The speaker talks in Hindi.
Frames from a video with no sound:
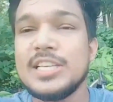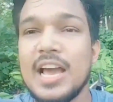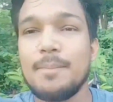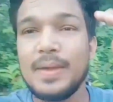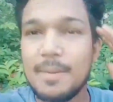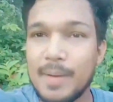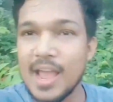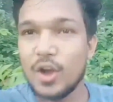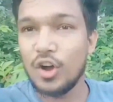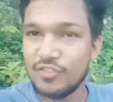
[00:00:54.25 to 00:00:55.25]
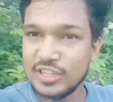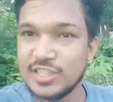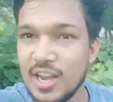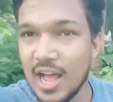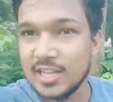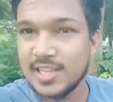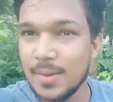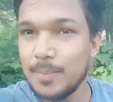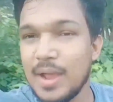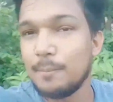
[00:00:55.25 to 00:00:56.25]
सी का एक ऑफिशियल
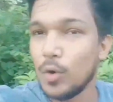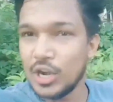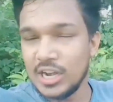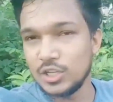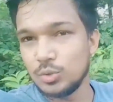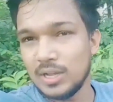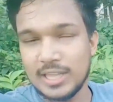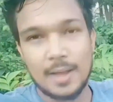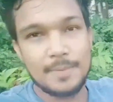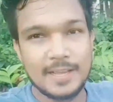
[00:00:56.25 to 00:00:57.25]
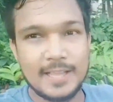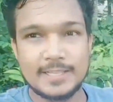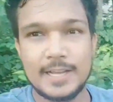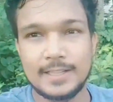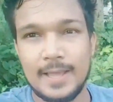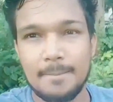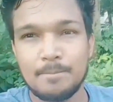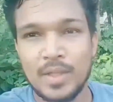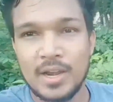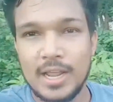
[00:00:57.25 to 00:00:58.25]
आसाम में एक बोर्ड रिलीज हुआ था आप ये देख सकते हैं
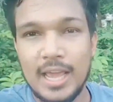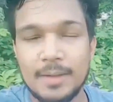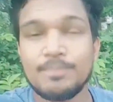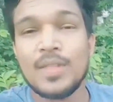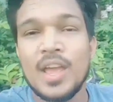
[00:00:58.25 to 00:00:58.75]
ठीक है